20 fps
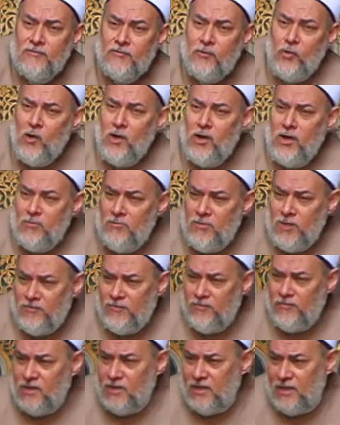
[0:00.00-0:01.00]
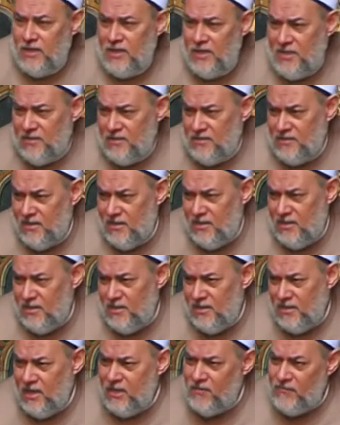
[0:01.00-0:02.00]
فوق المرفقين
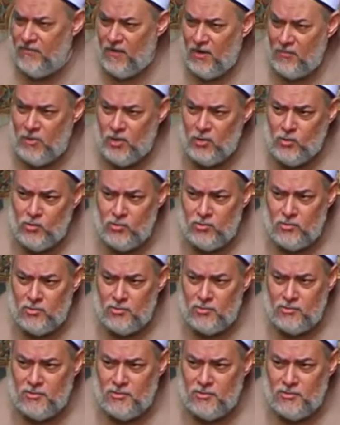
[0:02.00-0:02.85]
ينفع برضو